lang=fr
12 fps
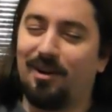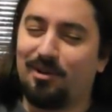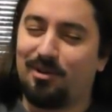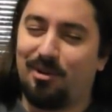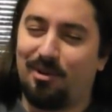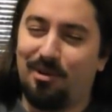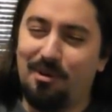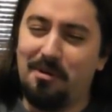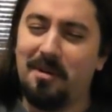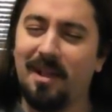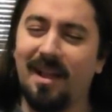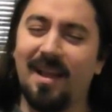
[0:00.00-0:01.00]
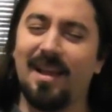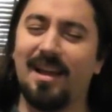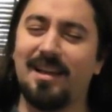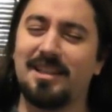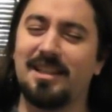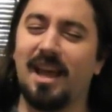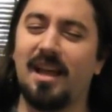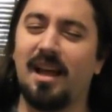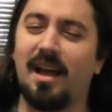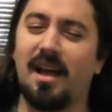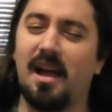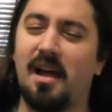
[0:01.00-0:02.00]
en gros, hein, qui
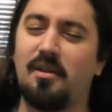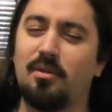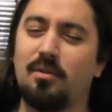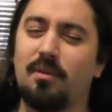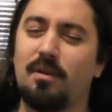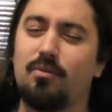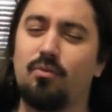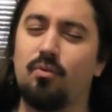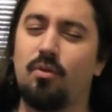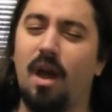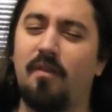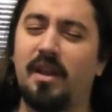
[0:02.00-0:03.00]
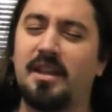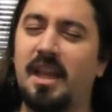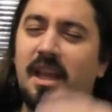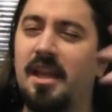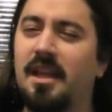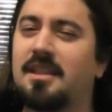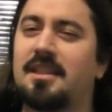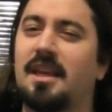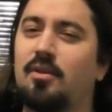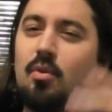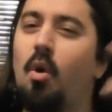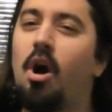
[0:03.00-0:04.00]
a un nom avec des X,
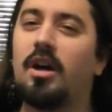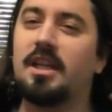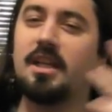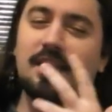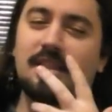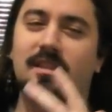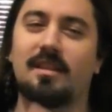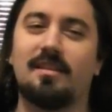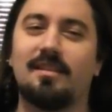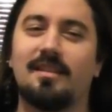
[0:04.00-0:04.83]
un nom en X.